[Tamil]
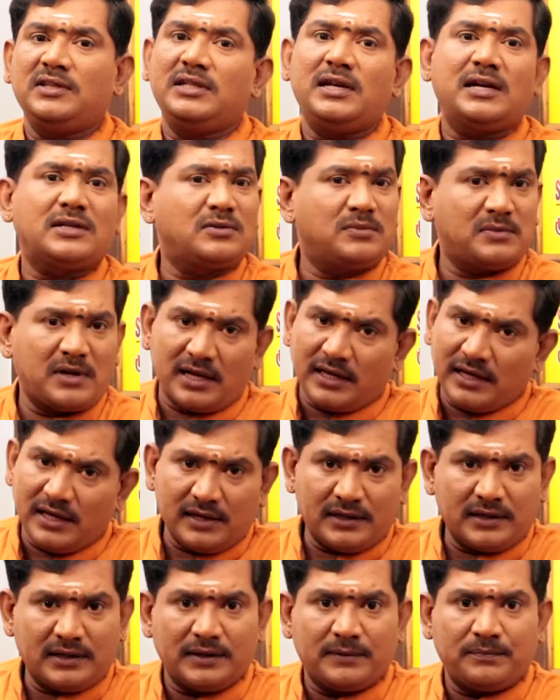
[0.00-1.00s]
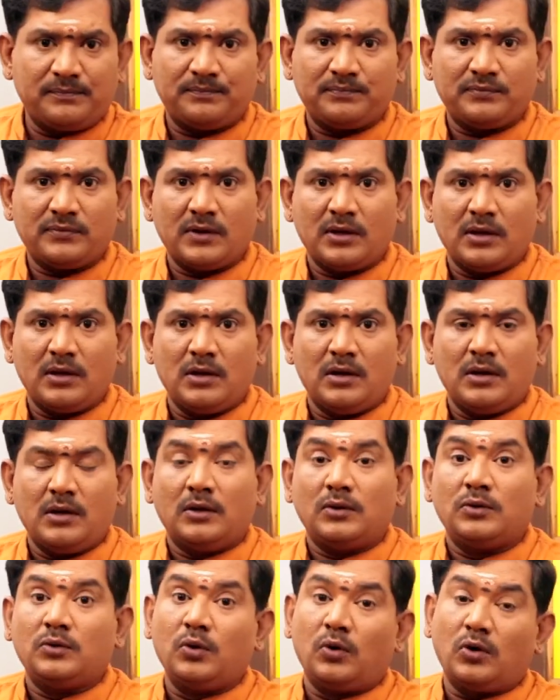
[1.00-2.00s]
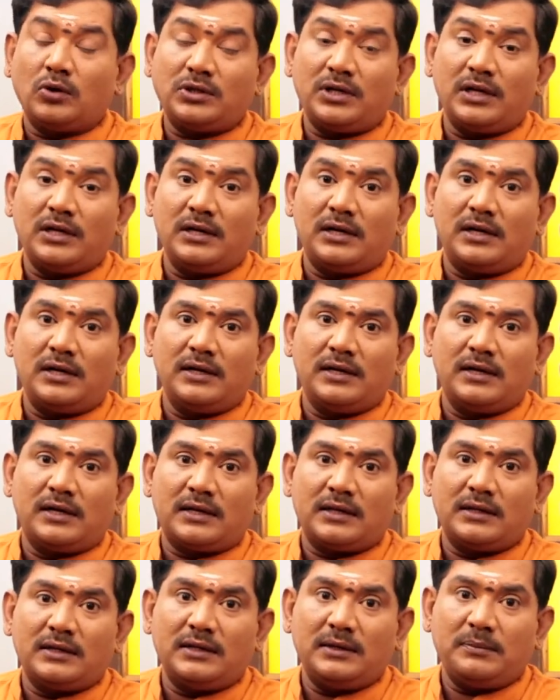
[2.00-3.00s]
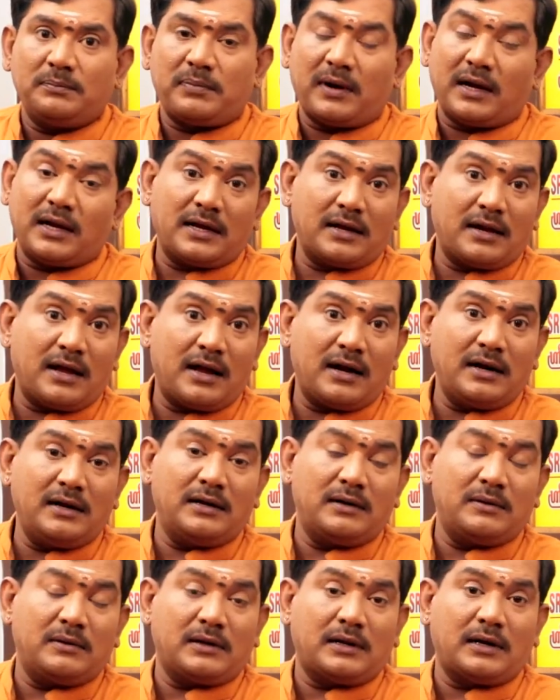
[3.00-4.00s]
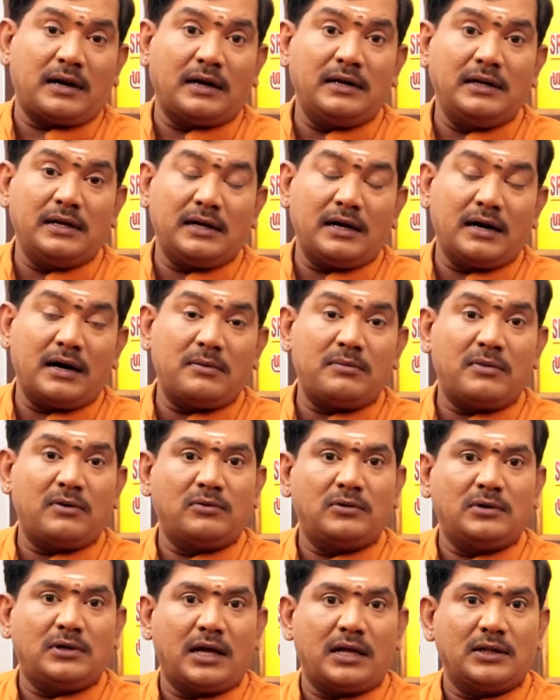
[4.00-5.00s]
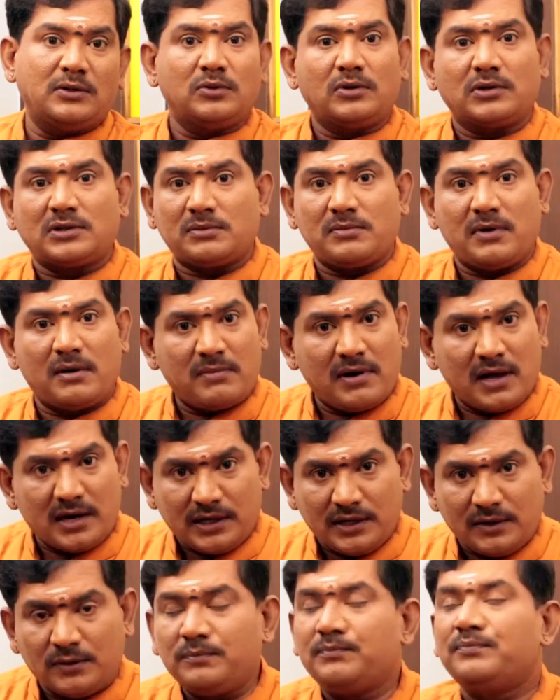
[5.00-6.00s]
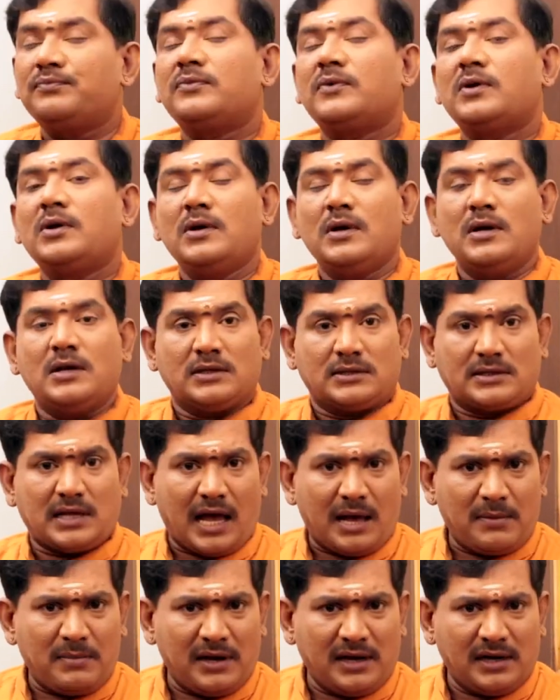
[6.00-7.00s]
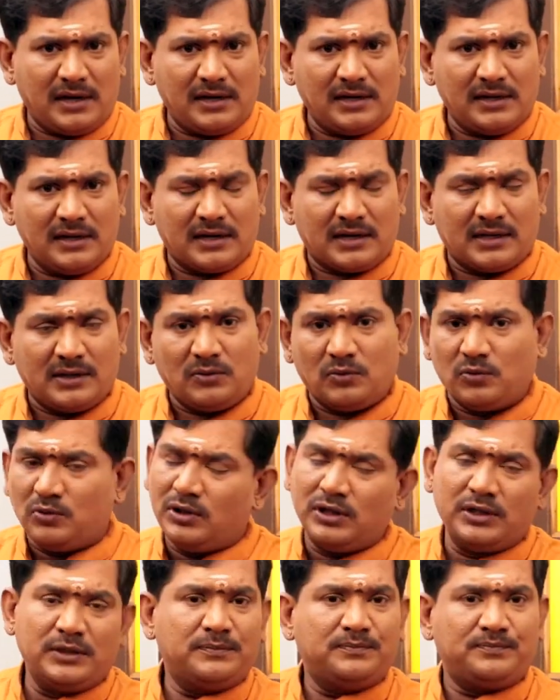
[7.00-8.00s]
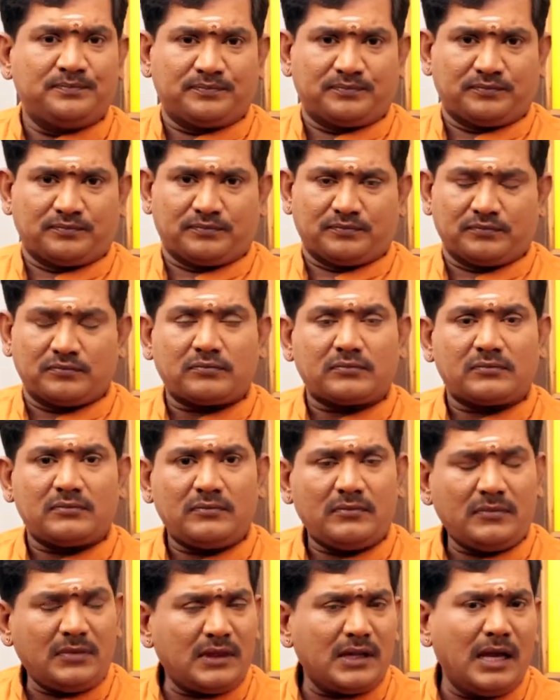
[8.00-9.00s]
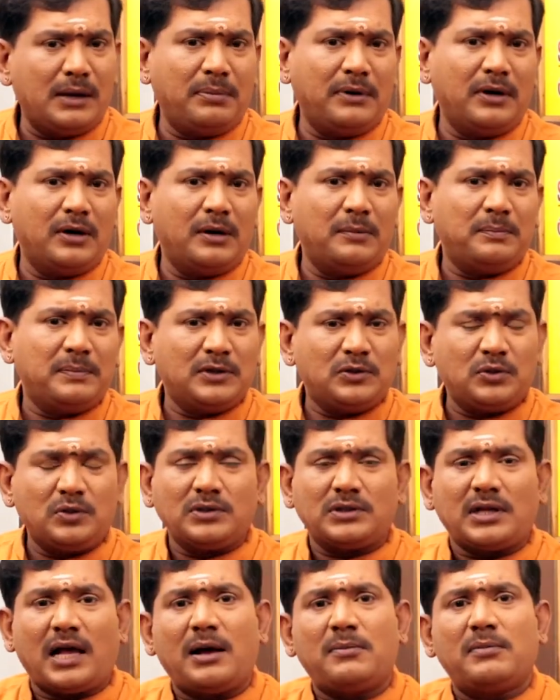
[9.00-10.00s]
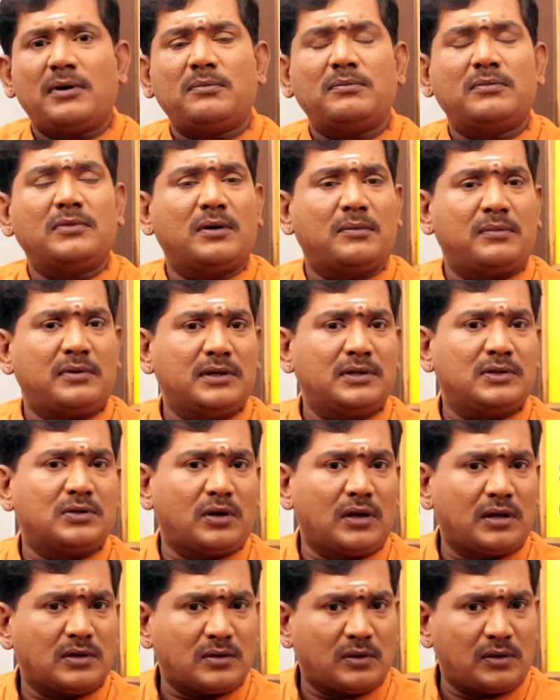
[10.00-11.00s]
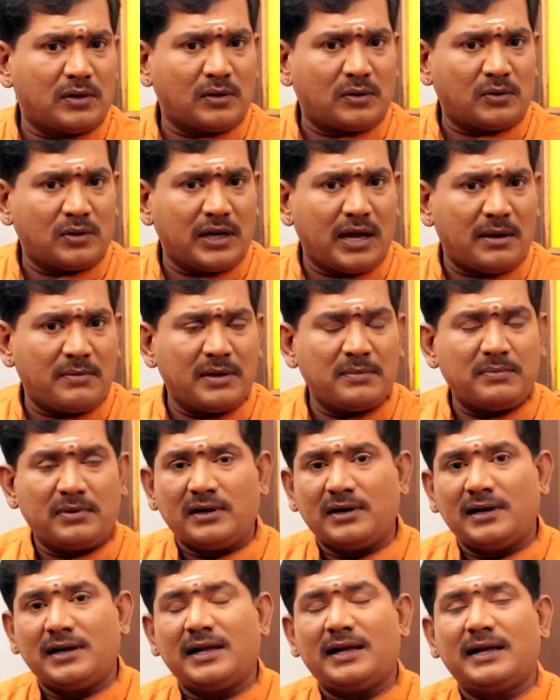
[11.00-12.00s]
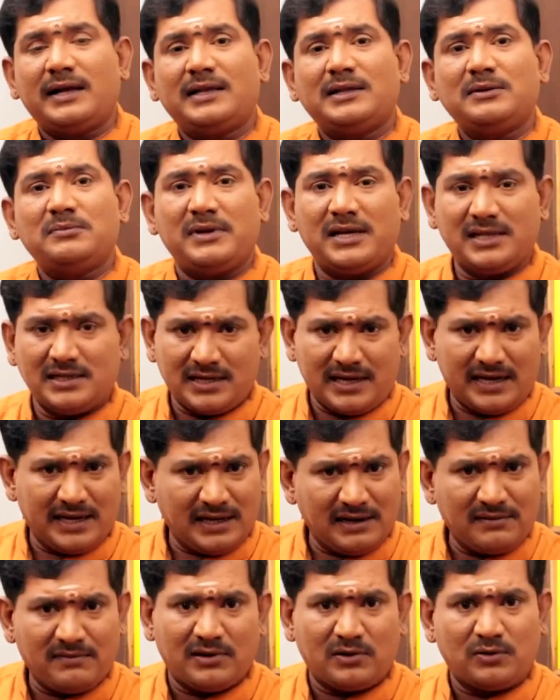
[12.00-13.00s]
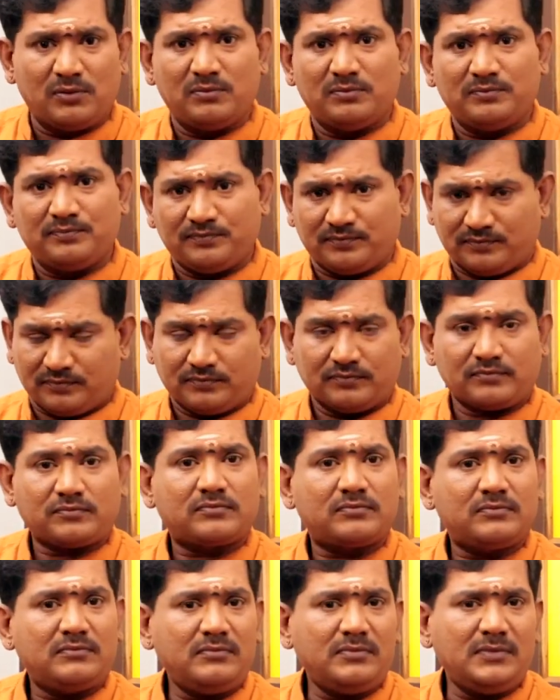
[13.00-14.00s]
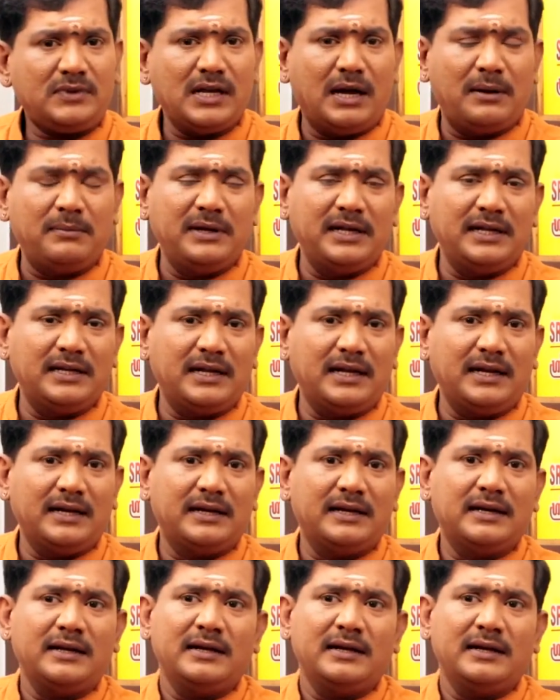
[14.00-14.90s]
வித்தியாசம் நிறைய இருக்குது தோஷங்கள்ங்கிறது பல நாள் கண்டுக்காமல் விட்டால் அது தோஷமாக மாறிடும் சாபங்கள்ங்கிறது உண்டு அப்போ பித்ரு சாபம் அப்படின்னு சொல்ல சொல்லக்கூடிய அமைப்புகளில் இது மேஜராக எங்கே வரும் அப்படின்னா